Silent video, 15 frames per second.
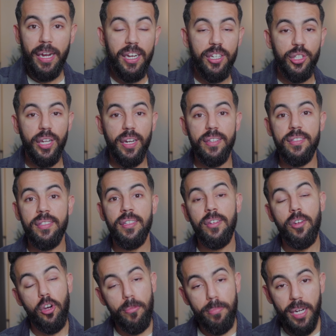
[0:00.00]
معك الجرس
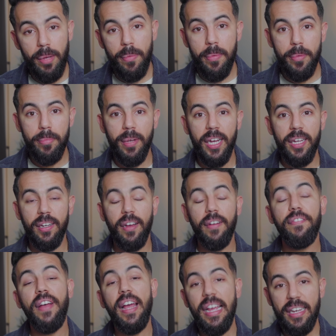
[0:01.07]
ومرحبا بك معنا
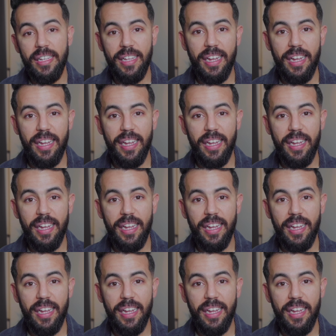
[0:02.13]
في عائله